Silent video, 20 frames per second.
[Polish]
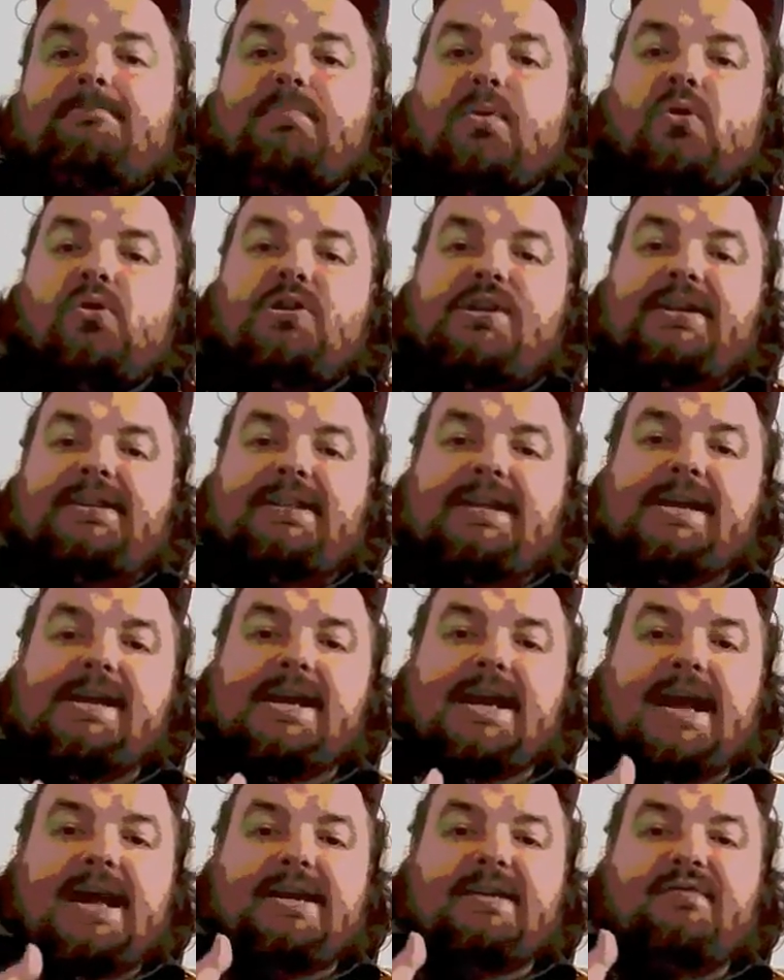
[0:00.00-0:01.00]

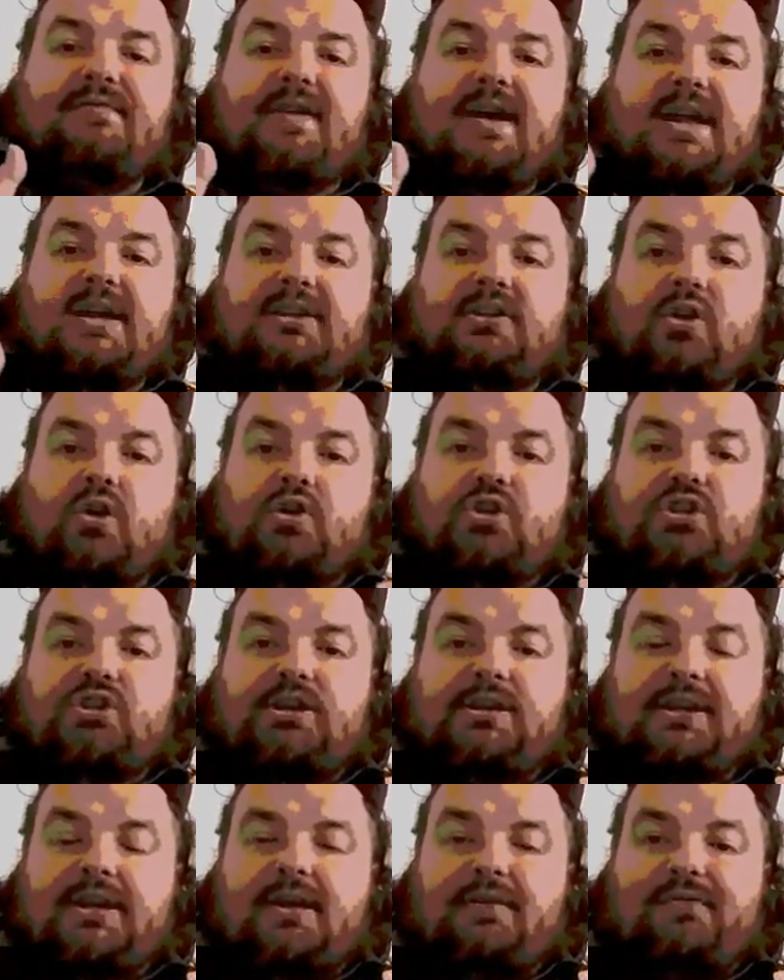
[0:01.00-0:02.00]
polityka i
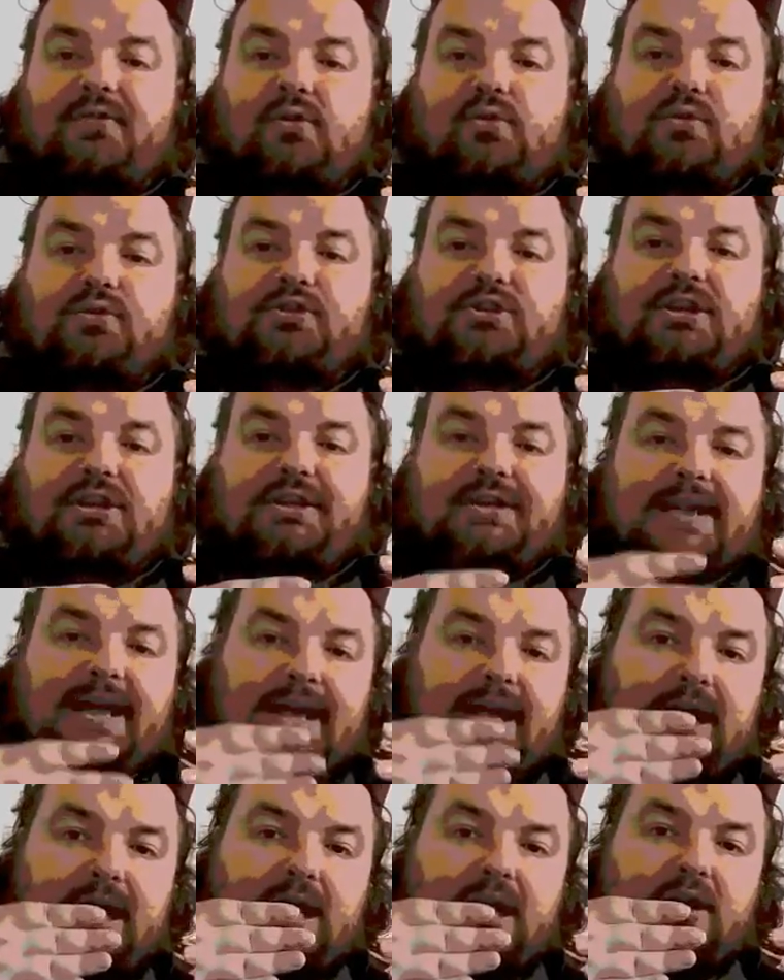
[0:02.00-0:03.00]
wartości
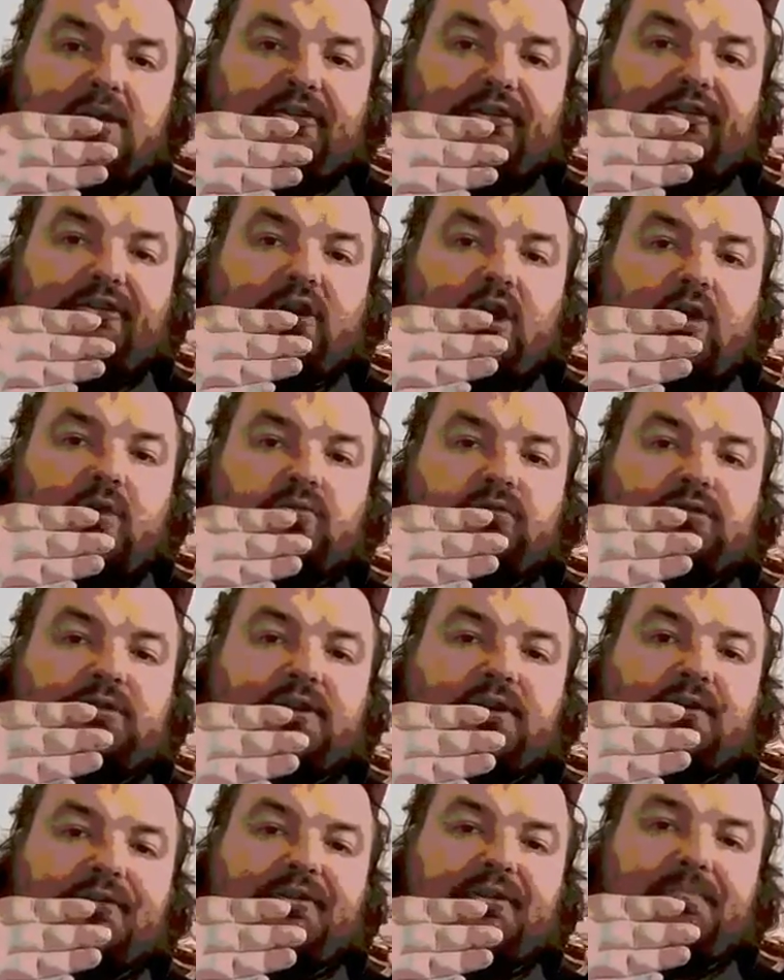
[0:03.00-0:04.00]
rewolucyjne są,
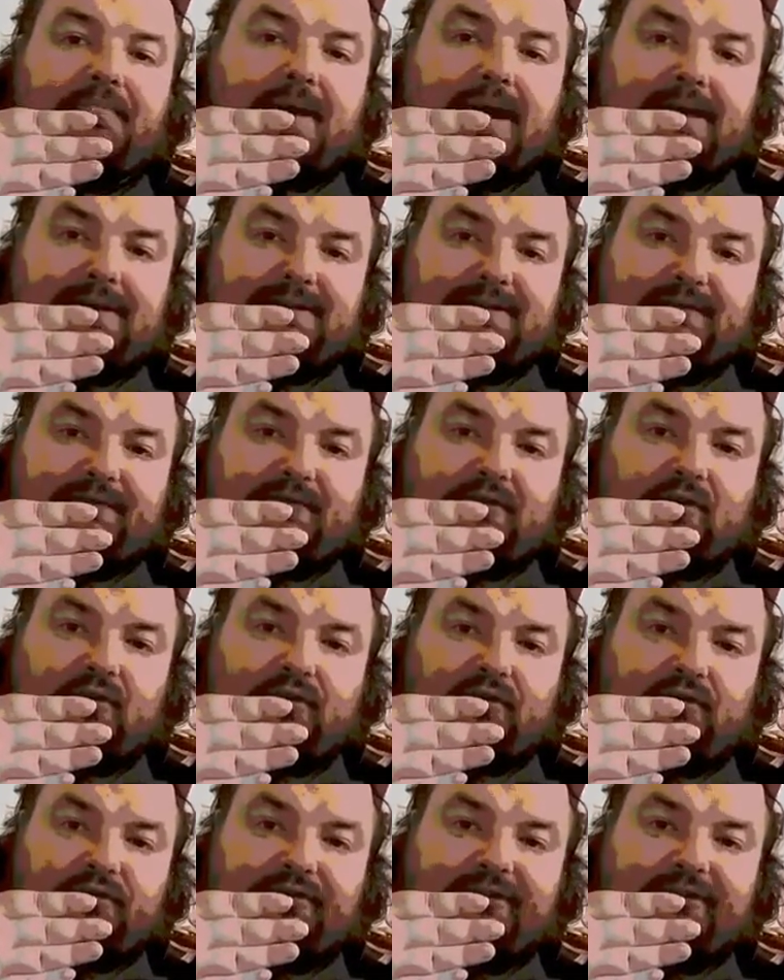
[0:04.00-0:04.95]
drodzy Państwo,